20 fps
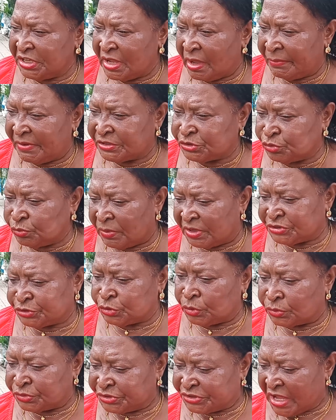llama
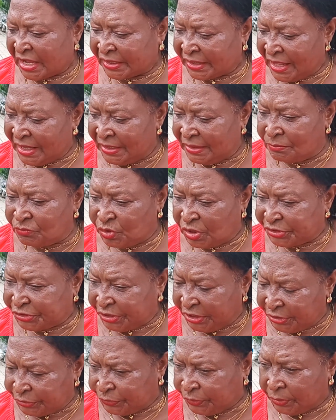exhumación, sacar el
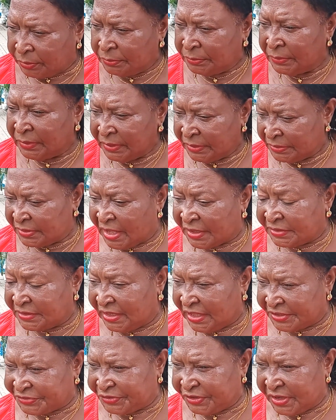muertito de ahí de
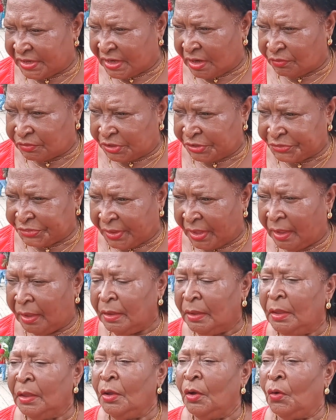la tierra donde está,
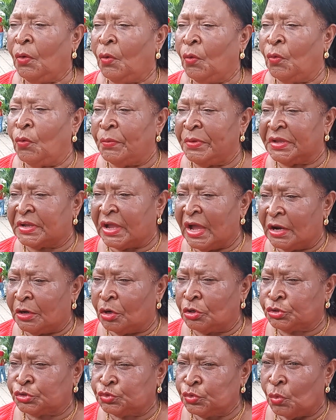
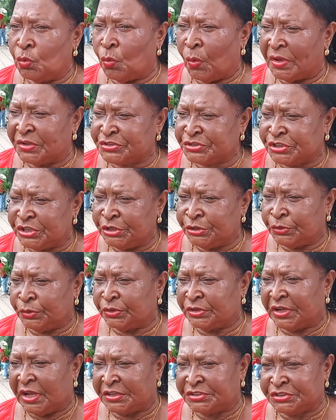ubicarlos sus huesitos,
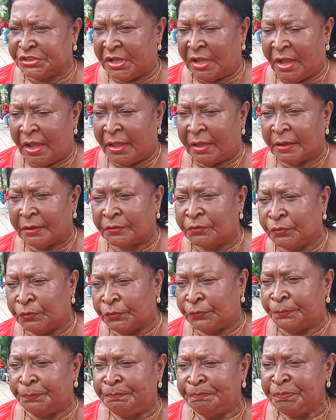ya sea en
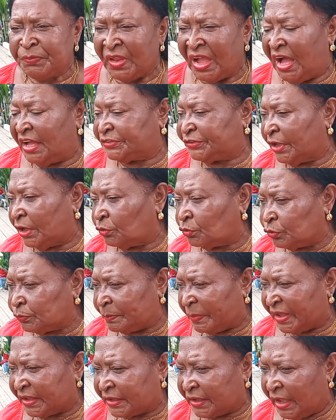un ataúd
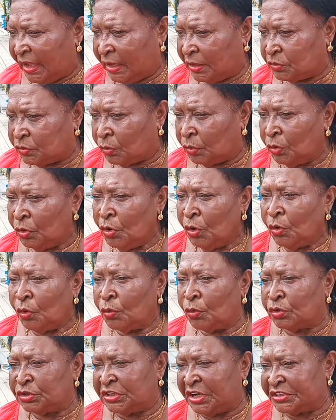pequeño
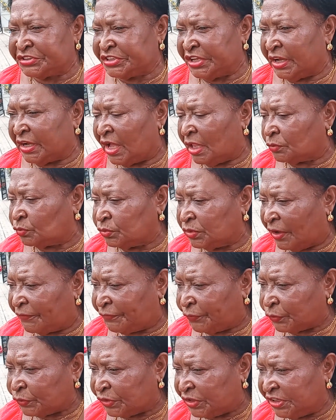o ya sea en alguna
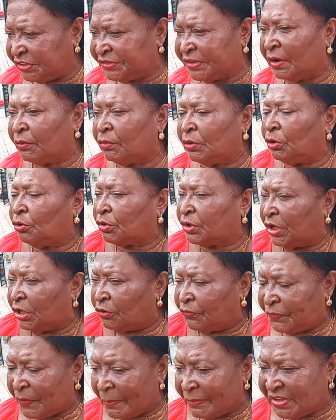fundita o en lo que
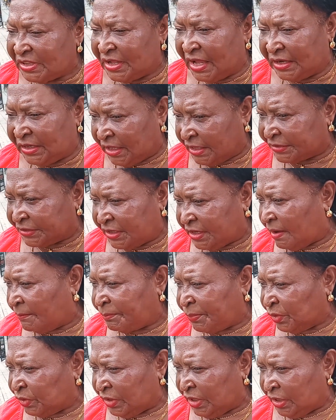los familiares le quieran
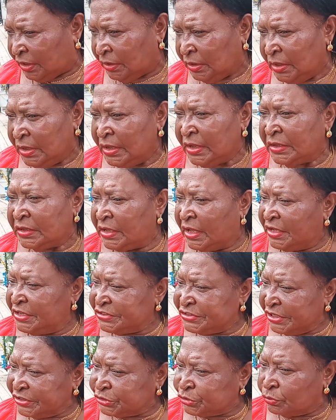poner.
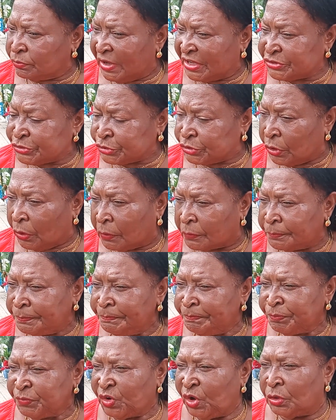esa exhumación,
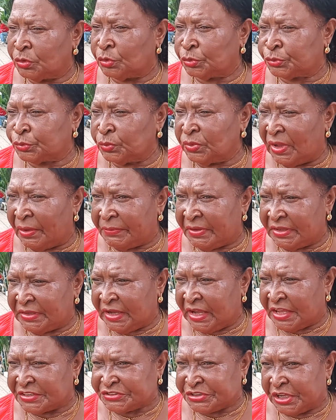cuando tú la vienes
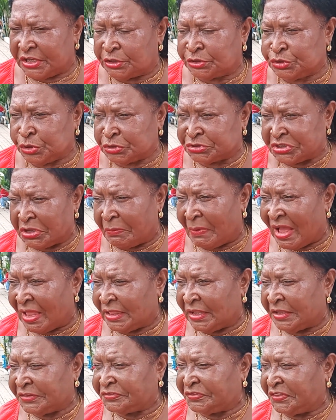a hacer, eso se
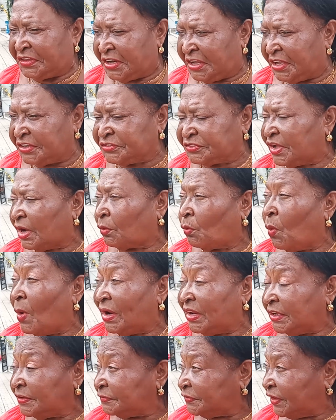vale 30,
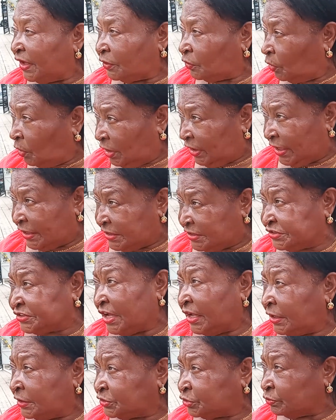40 dólares,
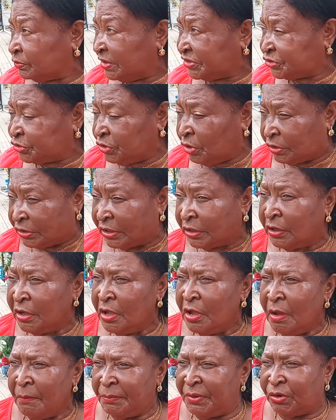esas exhumaciones.
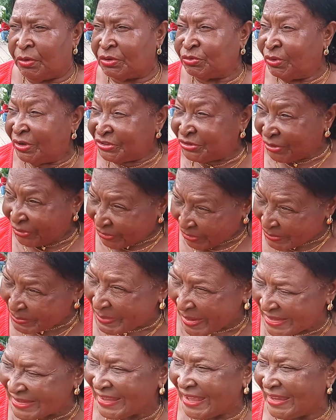Pero a nuestro
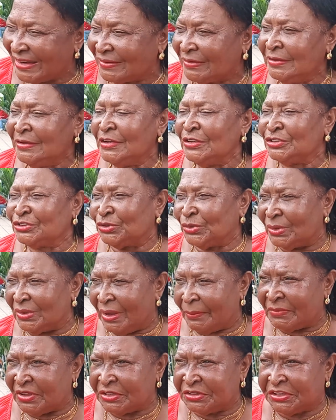compañero
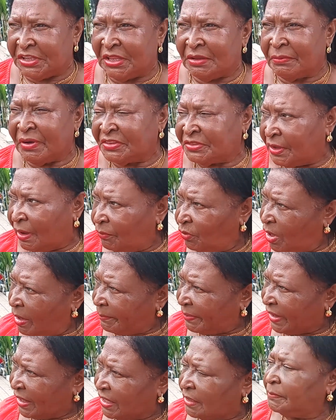solamente le mandamos a
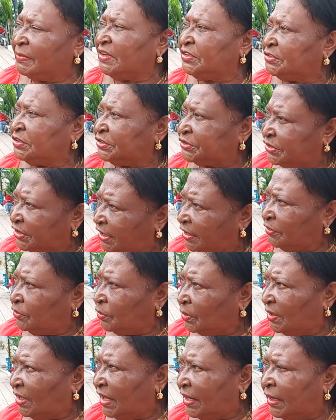pagar 23
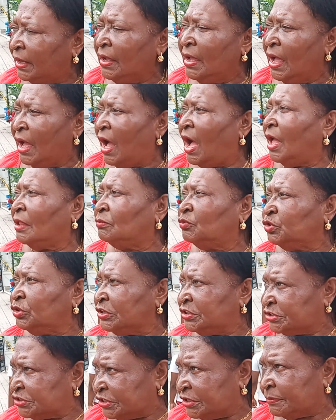dólares al
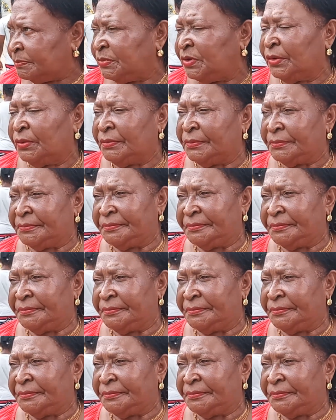municipio.